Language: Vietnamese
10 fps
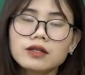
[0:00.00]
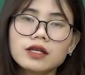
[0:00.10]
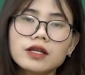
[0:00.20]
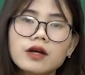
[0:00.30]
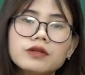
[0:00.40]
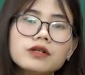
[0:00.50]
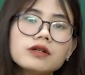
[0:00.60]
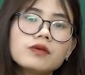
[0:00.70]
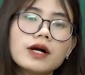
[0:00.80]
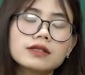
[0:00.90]
thì nếu
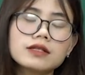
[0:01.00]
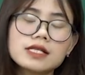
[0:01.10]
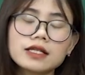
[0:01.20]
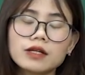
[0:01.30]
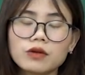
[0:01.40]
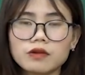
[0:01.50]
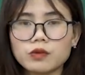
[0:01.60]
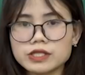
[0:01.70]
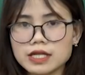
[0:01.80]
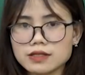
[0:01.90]
như khoảng thời gian nghệ thuật vào
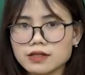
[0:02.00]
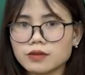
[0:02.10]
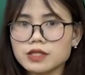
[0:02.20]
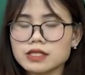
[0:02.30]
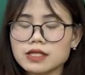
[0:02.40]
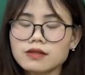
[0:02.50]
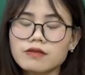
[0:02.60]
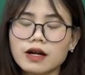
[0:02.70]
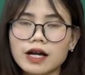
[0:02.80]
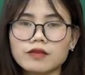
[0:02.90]
buổi sáng sớm thì sẽ
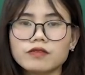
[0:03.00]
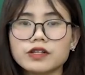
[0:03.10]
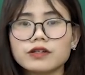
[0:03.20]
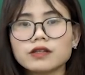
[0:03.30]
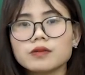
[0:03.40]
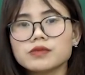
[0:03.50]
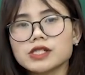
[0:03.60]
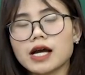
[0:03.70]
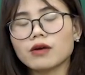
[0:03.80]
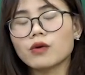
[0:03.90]
thường gắn với những tâm
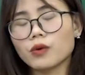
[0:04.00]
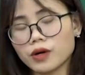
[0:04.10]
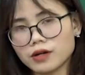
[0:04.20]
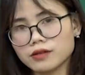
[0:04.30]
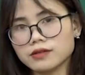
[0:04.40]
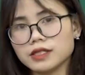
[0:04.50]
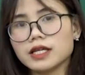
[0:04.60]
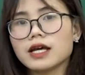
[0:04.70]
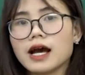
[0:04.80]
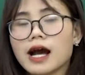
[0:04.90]
trạng hồ
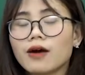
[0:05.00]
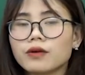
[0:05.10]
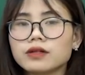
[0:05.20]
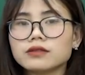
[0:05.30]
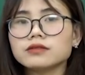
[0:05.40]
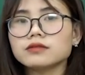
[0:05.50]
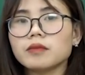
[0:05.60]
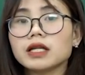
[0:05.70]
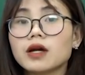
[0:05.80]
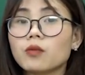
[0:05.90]
hởi hào hứng
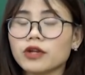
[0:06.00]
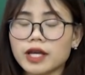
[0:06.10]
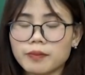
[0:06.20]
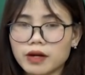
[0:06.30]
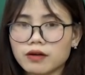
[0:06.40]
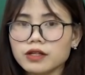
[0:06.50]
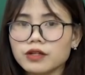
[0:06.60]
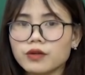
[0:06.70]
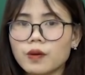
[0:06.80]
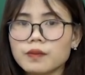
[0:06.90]
bắt đầu một ngày mới
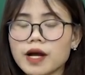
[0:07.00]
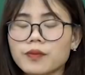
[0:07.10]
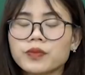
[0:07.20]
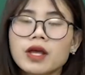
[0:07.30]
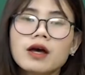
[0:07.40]
đúng không nào